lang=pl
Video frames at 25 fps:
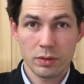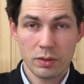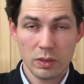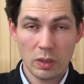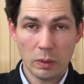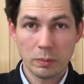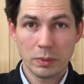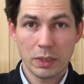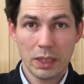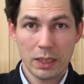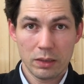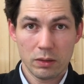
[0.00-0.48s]
z
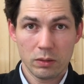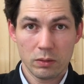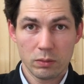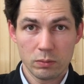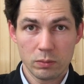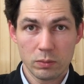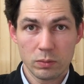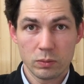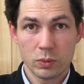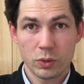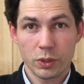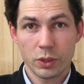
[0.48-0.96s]
tą
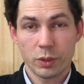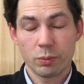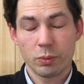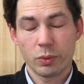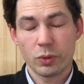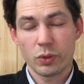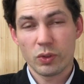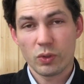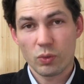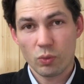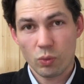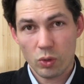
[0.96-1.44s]
datą musi
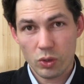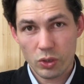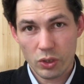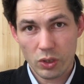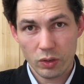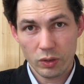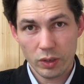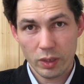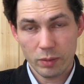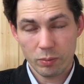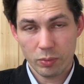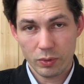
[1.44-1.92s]
być
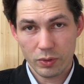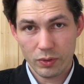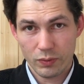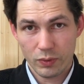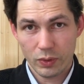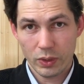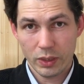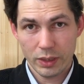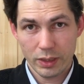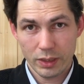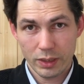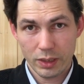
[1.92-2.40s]
złożone
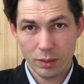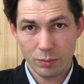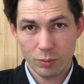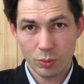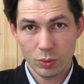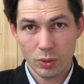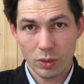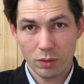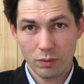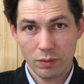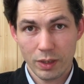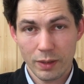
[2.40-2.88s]
pozwolenie na
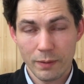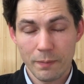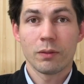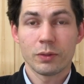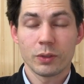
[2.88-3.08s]
budowę,